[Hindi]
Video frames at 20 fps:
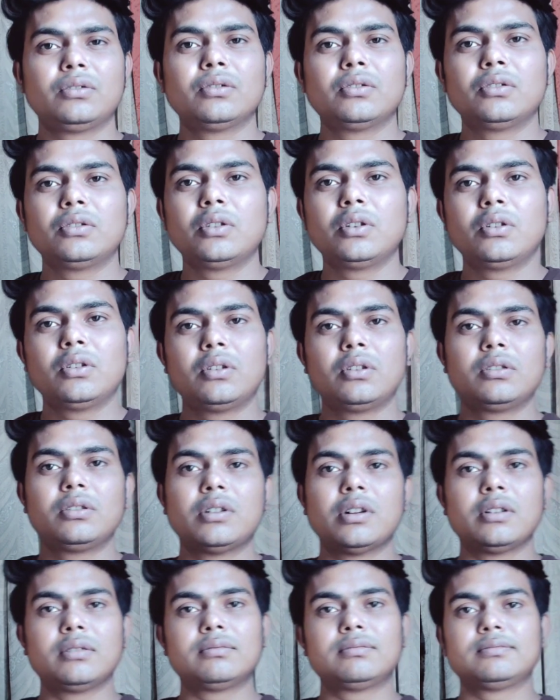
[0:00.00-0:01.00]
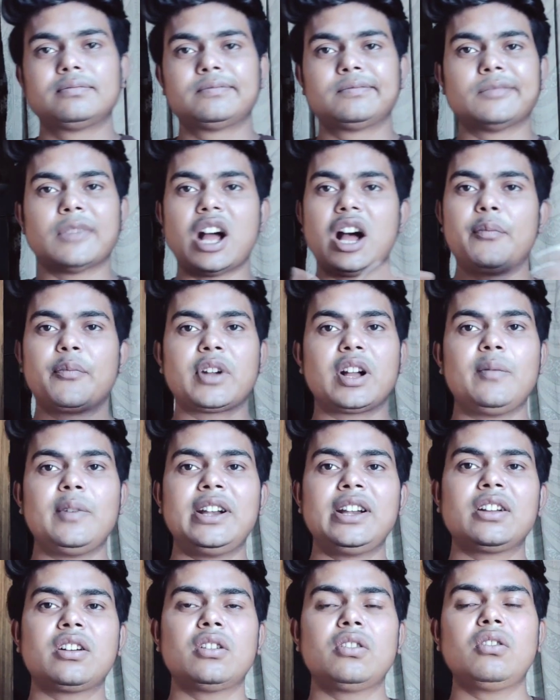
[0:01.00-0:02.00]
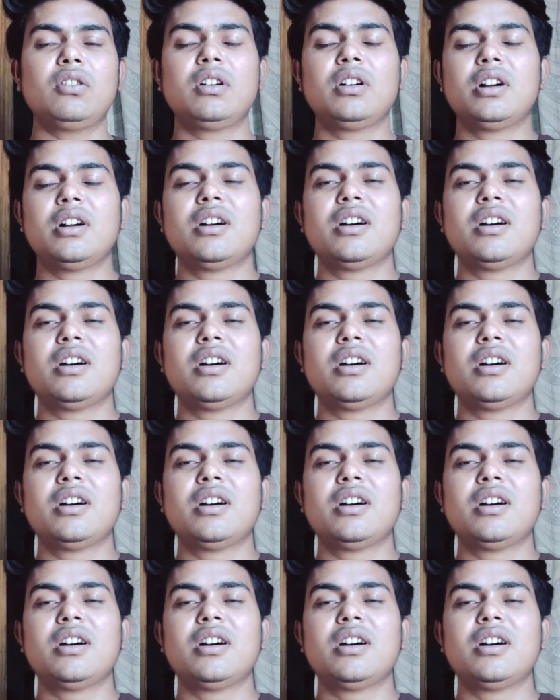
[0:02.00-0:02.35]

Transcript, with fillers: तो आप कमेंट करो